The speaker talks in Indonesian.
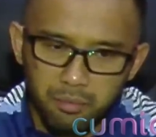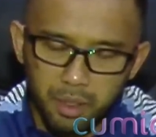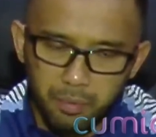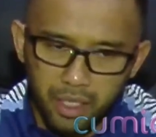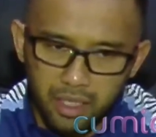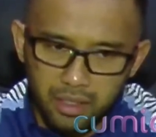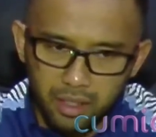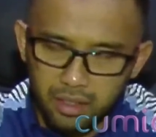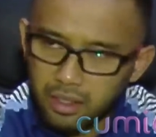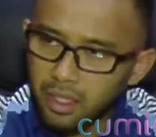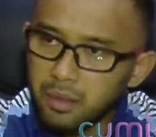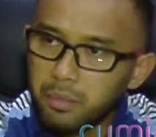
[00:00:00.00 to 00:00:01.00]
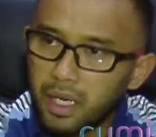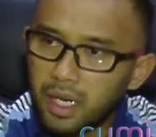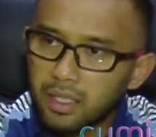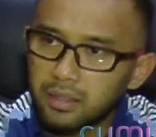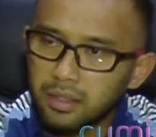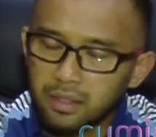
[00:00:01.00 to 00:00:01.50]
PPAT yang
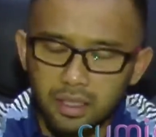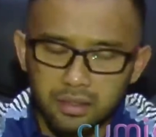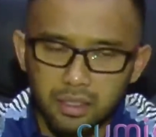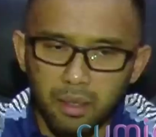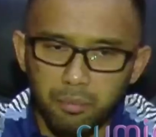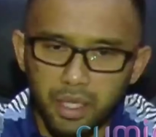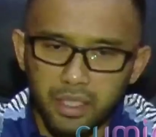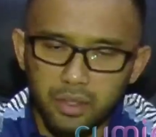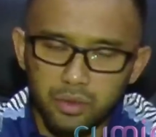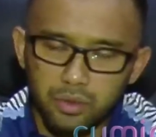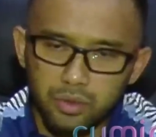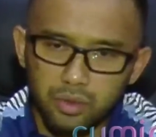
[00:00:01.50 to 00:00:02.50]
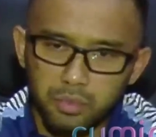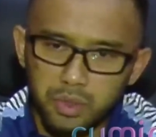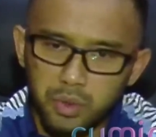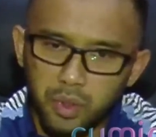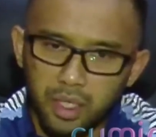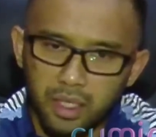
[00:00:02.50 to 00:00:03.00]
terlibat itu tidak segampang itu untuk
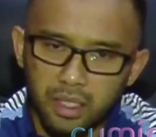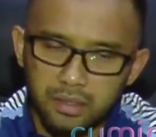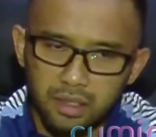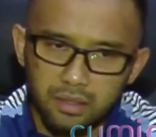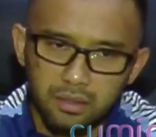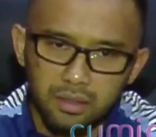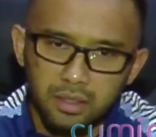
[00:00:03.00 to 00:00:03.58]
menjual aset